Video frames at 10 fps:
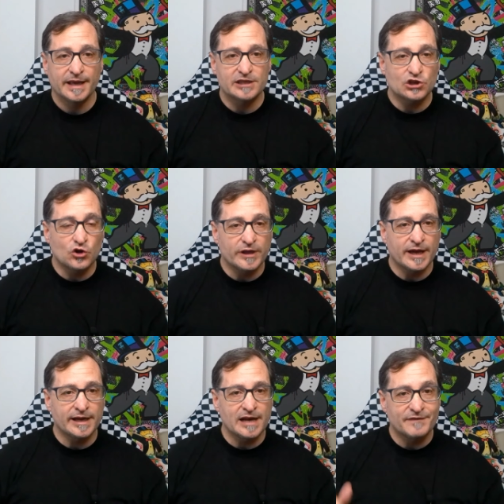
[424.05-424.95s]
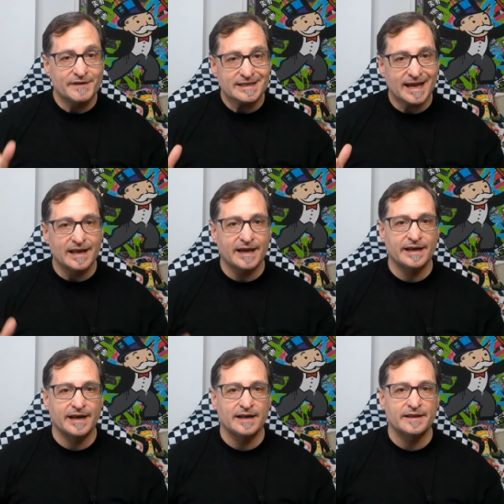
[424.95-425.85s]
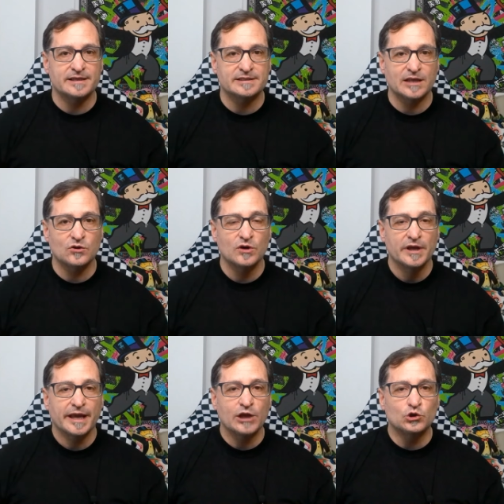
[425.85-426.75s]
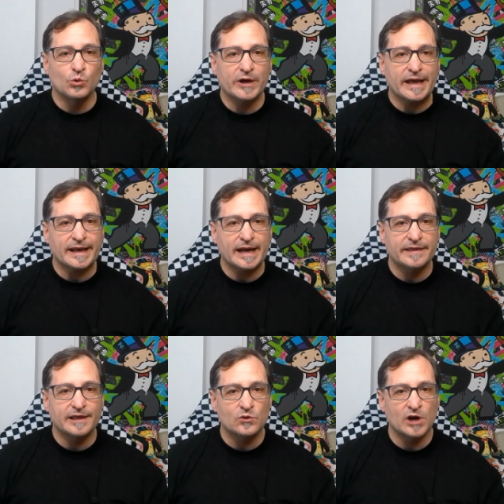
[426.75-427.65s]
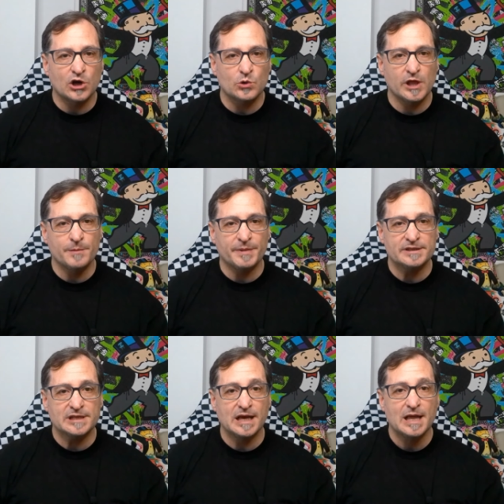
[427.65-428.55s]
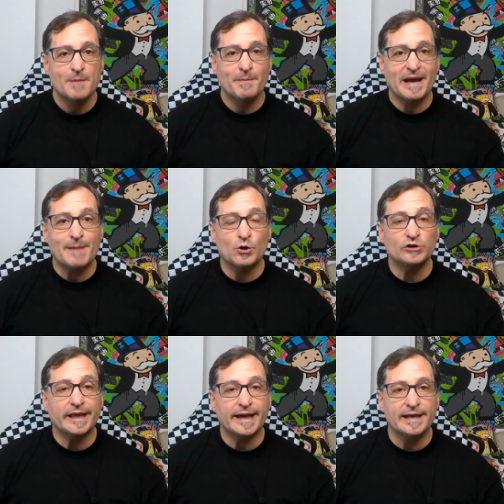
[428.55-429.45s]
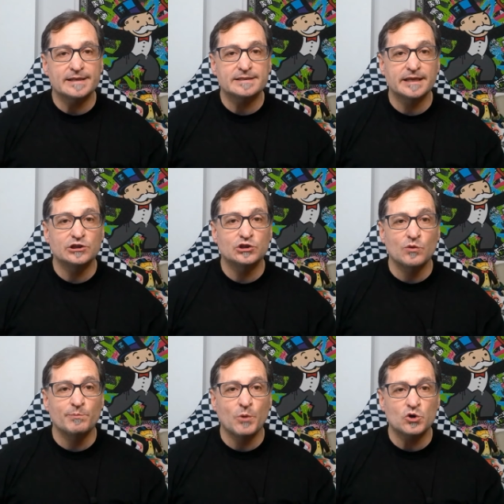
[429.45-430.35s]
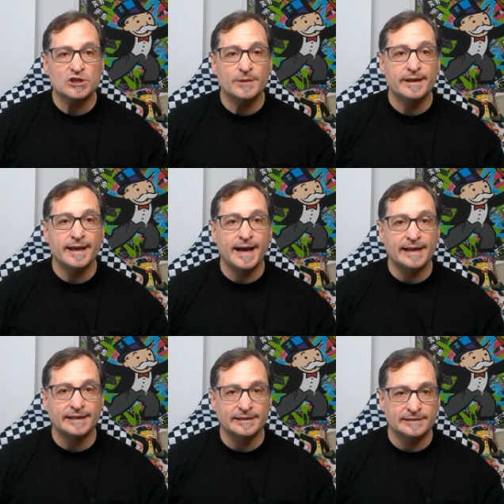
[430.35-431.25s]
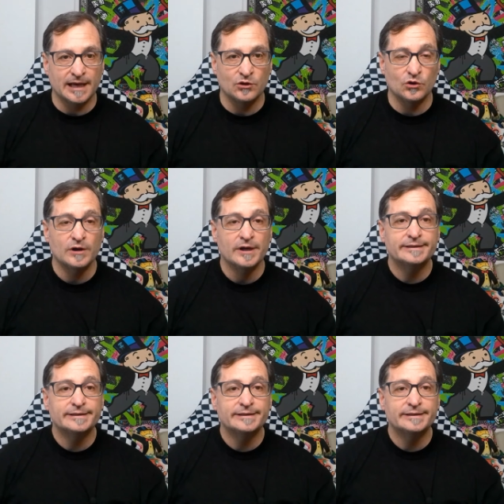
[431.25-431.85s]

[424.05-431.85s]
Que se lo digan al fiscal general del Estado que tuvo que realizar una rueda de prensa para protegerse de un posible atentado.